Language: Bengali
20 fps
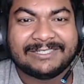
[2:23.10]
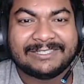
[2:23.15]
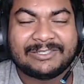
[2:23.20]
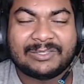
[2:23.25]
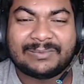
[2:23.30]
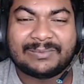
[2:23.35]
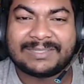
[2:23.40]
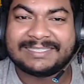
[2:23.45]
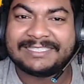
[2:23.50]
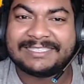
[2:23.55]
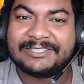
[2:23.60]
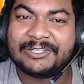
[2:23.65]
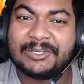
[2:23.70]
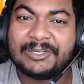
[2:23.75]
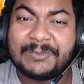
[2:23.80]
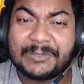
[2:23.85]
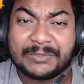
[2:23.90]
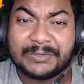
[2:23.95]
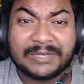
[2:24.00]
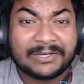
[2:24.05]
তোমরা যে
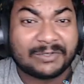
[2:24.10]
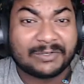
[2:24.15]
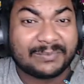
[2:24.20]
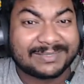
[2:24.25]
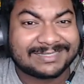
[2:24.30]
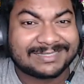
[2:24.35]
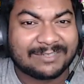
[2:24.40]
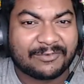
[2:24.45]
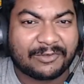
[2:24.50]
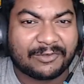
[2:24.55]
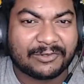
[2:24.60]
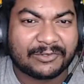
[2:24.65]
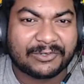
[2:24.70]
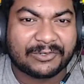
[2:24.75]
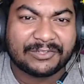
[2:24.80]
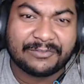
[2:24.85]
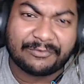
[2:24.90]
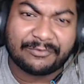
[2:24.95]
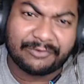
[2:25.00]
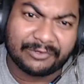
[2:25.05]
সকল বন্ধুরা এখনো পেজটা ফলো
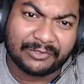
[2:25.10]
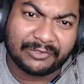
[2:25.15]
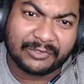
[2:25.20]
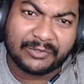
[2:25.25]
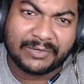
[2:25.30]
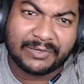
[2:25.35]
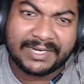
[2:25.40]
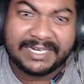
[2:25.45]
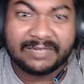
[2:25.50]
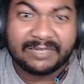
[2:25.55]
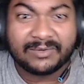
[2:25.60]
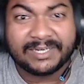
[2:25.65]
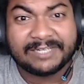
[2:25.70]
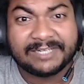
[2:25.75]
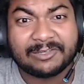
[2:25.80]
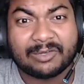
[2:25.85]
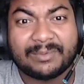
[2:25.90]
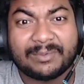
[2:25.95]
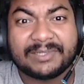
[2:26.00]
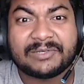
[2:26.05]
করনি ফলো করে
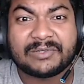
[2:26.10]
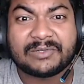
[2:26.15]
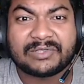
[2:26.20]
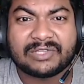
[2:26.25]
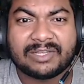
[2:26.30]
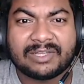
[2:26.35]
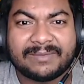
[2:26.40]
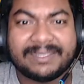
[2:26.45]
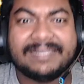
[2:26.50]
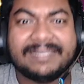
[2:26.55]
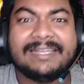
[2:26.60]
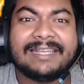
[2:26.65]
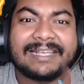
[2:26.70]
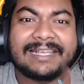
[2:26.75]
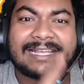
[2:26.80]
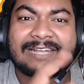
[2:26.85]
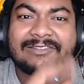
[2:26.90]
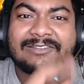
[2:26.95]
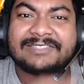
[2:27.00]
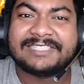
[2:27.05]
ইউআইডি কমেন্ট করতে হবে
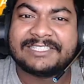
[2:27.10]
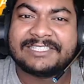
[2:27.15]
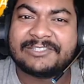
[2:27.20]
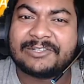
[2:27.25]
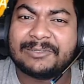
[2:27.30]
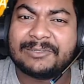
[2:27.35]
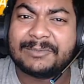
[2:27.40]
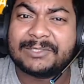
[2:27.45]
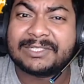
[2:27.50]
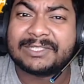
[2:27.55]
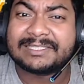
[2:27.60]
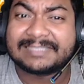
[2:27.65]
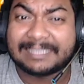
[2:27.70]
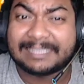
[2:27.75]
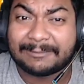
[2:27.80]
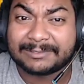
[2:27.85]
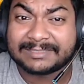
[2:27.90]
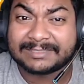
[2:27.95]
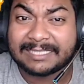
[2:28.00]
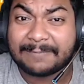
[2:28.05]
কারণ যে সকল বন্ধুরা
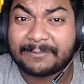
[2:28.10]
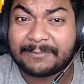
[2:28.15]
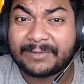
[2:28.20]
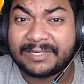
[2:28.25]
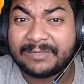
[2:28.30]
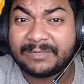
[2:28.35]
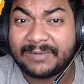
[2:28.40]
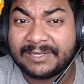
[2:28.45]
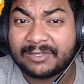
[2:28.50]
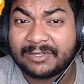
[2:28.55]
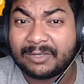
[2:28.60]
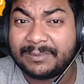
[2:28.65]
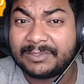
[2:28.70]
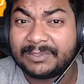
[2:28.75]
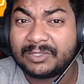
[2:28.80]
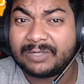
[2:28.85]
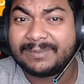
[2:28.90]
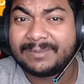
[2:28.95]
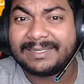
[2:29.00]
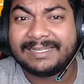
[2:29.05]
সাবস্ক্রাইব করে ইউআইডি
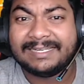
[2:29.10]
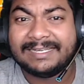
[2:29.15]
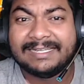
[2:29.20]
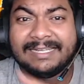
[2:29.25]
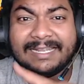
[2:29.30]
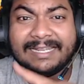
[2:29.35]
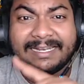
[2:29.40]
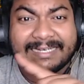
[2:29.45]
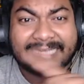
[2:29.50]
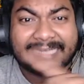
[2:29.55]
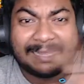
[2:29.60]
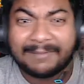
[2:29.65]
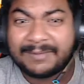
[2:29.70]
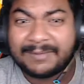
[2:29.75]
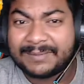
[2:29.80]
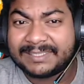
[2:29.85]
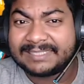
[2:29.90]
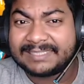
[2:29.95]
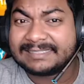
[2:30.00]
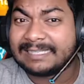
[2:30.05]
কমেন্ট করবে
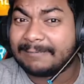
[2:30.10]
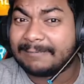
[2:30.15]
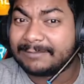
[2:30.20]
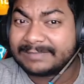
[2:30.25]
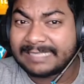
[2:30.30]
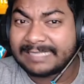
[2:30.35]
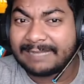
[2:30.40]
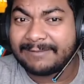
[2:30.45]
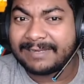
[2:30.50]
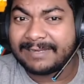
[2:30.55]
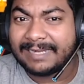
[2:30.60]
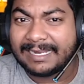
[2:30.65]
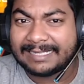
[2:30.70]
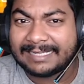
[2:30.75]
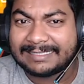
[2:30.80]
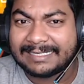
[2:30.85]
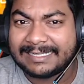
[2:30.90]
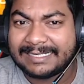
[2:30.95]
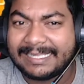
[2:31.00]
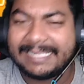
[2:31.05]
নামের পাশে সাবস্ক্রাইবার
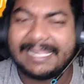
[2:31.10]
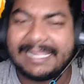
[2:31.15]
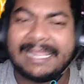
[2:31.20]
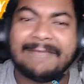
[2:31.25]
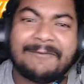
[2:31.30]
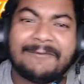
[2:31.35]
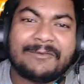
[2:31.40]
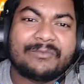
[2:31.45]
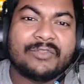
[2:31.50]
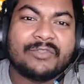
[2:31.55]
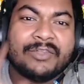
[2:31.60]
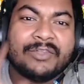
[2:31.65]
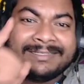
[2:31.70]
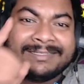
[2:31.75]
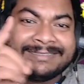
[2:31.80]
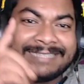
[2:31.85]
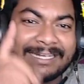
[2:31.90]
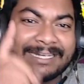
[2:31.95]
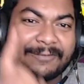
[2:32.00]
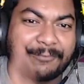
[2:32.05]
লেখা থাকে এবং
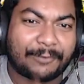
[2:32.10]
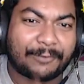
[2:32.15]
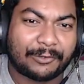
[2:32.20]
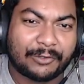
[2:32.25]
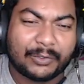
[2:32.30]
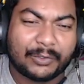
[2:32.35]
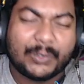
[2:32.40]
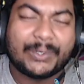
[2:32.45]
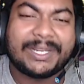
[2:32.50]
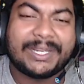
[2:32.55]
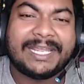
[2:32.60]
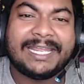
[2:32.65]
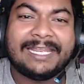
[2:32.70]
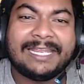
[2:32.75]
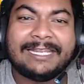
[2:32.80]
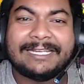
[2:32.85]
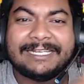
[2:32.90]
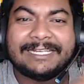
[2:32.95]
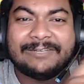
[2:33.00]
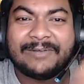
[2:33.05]
যারা ফলো করে
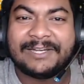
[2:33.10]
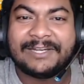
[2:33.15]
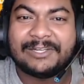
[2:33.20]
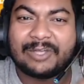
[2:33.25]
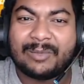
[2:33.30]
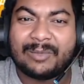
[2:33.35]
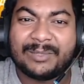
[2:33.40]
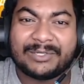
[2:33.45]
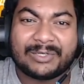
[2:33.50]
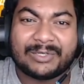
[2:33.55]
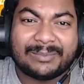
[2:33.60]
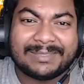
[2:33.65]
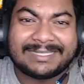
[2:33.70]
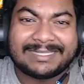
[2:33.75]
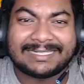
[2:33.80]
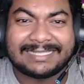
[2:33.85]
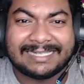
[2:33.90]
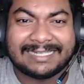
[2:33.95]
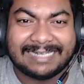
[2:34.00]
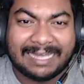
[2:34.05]
ইউআইডি কমেন্ট করবে
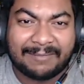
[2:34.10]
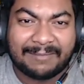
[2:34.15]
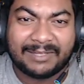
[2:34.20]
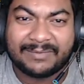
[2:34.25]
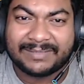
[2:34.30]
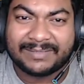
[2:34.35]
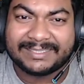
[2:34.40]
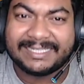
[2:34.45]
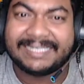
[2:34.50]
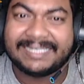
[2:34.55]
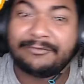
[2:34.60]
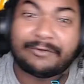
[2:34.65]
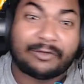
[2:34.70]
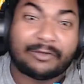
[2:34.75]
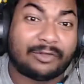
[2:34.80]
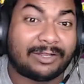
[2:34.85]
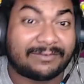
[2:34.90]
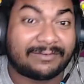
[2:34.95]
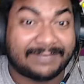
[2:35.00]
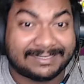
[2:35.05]
তাদের নামের পাশে
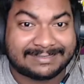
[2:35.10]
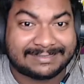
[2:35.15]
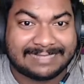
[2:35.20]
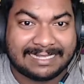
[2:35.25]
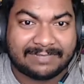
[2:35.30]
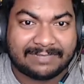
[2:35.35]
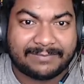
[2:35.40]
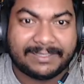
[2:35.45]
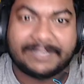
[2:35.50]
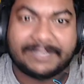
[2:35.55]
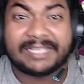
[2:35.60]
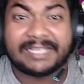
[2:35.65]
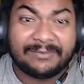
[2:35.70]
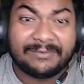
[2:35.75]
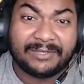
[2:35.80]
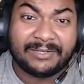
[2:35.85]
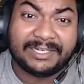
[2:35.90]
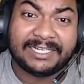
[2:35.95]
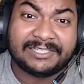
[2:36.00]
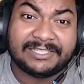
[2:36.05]
ফলোয়ার ব্যাস থাকবে
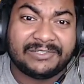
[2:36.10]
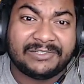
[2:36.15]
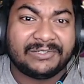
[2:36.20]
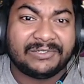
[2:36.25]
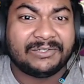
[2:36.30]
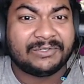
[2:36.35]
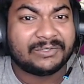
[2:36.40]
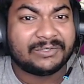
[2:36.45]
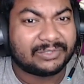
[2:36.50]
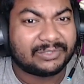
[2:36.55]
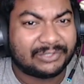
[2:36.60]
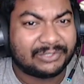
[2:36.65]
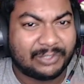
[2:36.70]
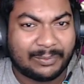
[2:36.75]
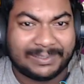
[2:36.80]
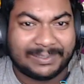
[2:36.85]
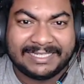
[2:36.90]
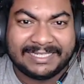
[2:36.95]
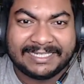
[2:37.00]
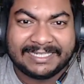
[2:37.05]
গিভে নেওয়ার জন্য
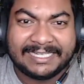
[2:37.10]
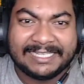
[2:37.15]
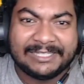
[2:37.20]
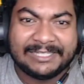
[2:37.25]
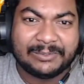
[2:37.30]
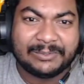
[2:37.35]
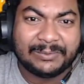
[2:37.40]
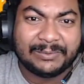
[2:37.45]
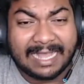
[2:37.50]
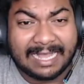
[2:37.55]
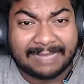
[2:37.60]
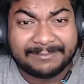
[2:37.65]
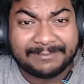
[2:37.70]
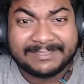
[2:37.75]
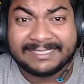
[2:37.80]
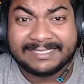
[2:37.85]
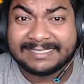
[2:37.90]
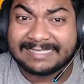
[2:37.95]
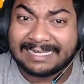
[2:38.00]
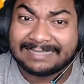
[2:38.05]
তোমাদের কিন্তু আমি
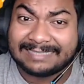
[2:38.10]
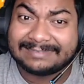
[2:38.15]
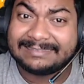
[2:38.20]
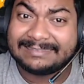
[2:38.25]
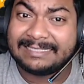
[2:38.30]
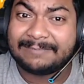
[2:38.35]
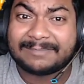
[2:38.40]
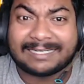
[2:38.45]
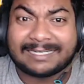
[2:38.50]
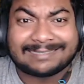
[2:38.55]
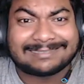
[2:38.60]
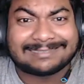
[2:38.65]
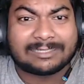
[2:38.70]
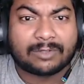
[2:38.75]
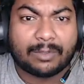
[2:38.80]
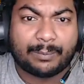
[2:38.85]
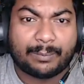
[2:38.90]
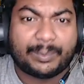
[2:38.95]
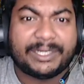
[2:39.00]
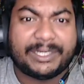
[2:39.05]
যে টাস্ক দিলাম টাস্কটা
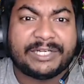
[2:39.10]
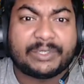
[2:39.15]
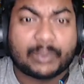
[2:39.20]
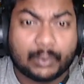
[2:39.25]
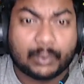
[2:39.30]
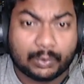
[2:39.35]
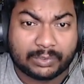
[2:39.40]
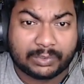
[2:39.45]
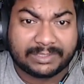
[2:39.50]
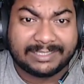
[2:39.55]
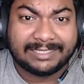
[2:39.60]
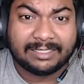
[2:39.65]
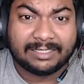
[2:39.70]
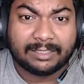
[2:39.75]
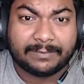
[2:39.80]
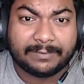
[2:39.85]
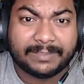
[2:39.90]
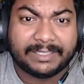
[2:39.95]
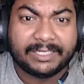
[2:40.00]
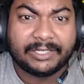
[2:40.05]
কমপ্লিট করতেই
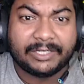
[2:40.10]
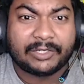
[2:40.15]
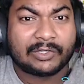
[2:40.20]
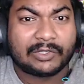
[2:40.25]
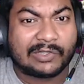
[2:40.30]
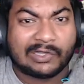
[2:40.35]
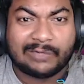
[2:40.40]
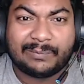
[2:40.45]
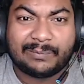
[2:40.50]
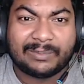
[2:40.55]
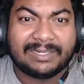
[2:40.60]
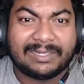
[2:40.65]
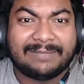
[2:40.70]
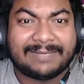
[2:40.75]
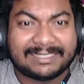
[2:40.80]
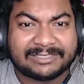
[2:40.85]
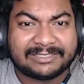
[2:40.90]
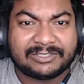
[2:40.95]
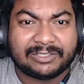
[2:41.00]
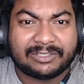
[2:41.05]
হবে গল্প নয়
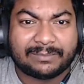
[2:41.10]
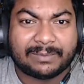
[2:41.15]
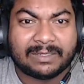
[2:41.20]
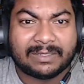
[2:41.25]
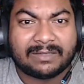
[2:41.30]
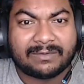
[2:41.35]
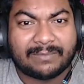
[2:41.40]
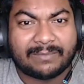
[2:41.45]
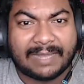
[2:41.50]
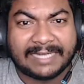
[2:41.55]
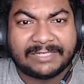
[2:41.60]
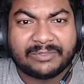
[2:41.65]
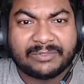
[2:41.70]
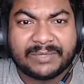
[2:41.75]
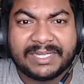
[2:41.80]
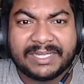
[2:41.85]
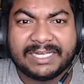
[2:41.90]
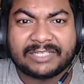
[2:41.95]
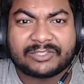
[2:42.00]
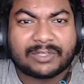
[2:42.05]
বাস্তব ফাইট টু
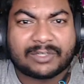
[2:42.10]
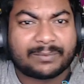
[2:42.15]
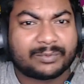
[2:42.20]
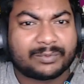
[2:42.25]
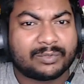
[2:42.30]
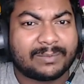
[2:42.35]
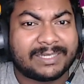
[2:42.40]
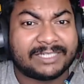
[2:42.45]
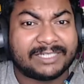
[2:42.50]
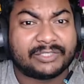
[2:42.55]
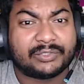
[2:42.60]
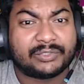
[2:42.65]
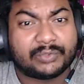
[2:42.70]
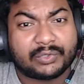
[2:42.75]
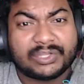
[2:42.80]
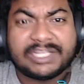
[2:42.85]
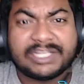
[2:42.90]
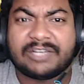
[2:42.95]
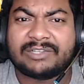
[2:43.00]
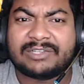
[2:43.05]
কিল সবসময়
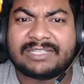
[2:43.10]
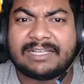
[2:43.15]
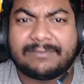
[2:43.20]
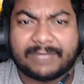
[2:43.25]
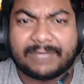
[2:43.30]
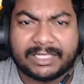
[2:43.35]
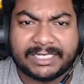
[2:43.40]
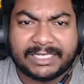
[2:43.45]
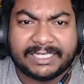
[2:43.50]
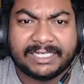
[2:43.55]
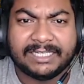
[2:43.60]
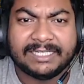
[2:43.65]
সত্যি কথাই বলে